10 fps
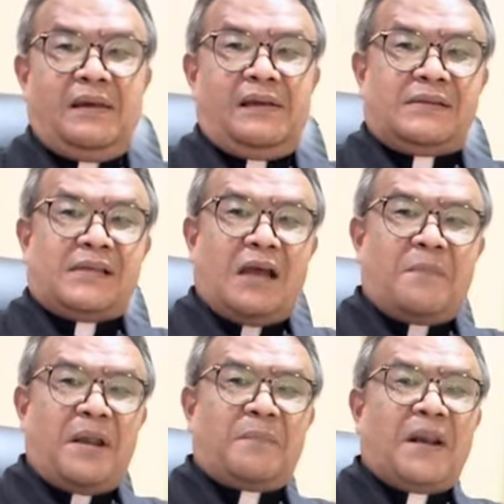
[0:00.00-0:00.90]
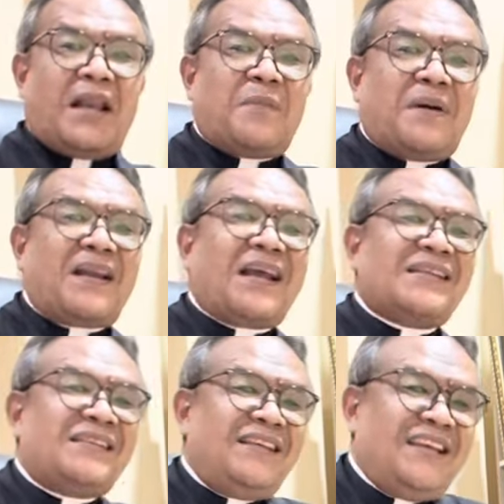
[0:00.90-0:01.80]
Sahabat peradaban
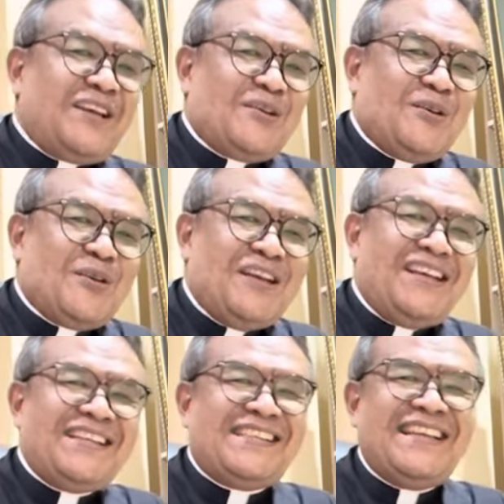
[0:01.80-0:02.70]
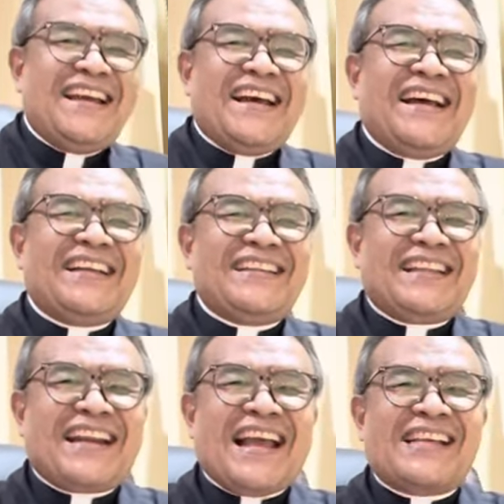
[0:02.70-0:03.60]
kasih ekologis yang
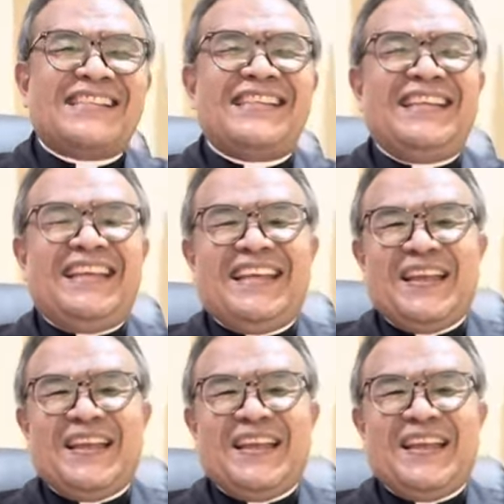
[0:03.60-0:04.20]
terkasih,